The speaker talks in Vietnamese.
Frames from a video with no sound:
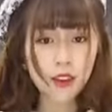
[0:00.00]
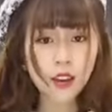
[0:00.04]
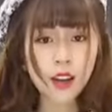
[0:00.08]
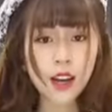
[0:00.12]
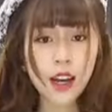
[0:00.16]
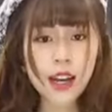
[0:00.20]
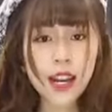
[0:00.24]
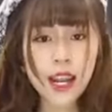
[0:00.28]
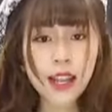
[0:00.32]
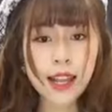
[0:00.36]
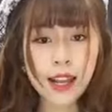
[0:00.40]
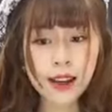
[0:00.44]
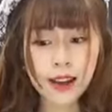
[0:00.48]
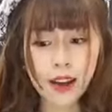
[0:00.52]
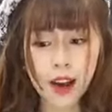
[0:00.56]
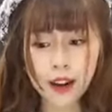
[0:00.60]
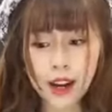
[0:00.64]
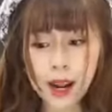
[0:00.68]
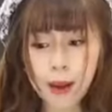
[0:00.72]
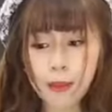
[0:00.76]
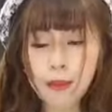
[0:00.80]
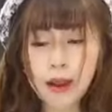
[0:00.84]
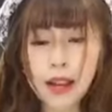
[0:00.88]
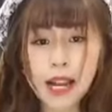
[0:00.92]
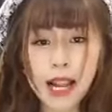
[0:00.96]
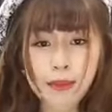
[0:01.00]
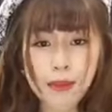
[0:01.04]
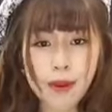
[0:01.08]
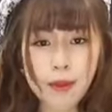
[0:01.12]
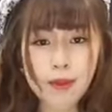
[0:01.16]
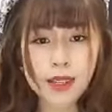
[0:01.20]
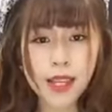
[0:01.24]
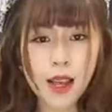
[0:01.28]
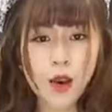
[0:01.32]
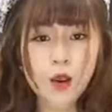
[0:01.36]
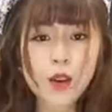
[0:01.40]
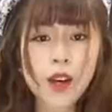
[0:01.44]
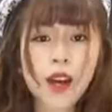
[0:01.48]
cái này là cỡ 55
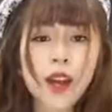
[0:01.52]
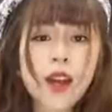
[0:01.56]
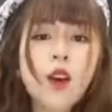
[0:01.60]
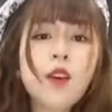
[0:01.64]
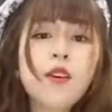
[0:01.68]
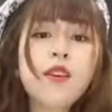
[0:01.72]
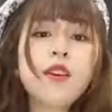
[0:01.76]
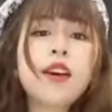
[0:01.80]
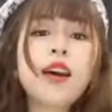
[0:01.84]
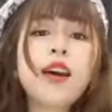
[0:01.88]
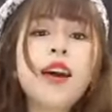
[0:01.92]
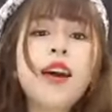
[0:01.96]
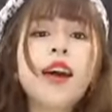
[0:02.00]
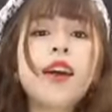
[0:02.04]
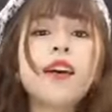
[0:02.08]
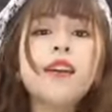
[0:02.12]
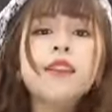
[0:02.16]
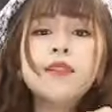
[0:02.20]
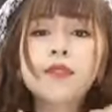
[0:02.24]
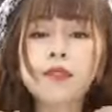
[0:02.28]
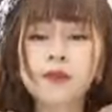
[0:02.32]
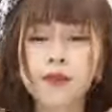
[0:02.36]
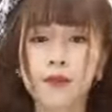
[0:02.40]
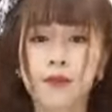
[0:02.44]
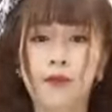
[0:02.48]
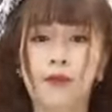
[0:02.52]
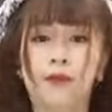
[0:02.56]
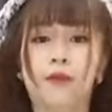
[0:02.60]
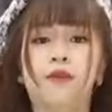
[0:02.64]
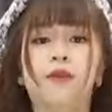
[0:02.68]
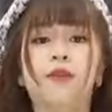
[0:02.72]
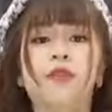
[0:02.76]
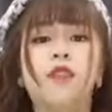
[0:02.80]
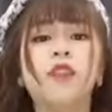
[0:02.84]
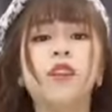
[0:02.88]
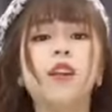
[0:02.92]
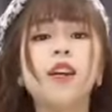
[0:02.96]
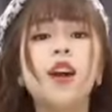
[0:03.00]
56 kg ok
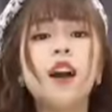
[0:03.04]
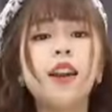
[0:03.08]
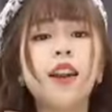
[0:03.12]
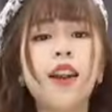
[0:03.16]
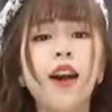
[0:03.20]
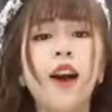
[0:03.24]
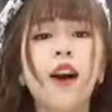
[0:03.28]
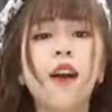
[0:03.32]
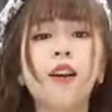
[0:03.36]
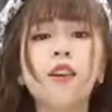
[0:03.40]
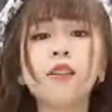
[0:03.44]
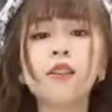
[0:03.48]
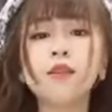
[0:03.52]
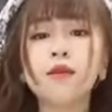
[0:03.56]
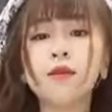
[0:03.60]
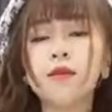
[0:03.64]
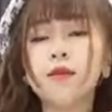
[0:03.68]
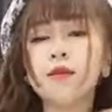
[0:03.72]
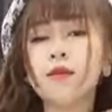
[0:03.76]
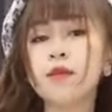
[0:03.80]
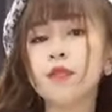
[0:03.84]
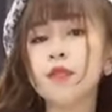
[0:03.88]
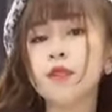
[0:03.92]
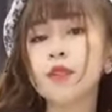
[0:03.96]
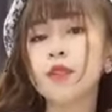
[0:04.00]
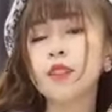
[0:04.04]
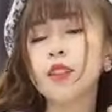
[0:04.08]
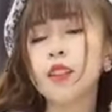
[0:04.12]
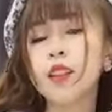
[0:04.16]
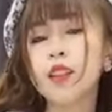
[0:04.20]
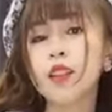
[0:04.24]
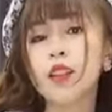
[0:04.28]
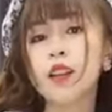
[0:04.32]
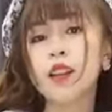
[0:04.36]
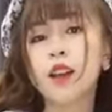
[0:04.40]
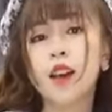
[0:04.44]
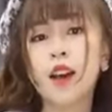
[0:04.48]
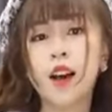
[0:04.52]
có nón
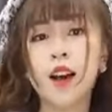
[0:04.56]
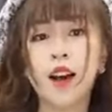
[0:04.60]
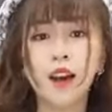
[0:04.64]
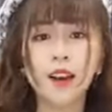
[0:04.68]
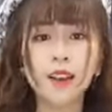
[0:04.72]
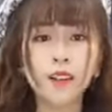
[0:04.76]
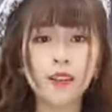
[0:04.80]
đó.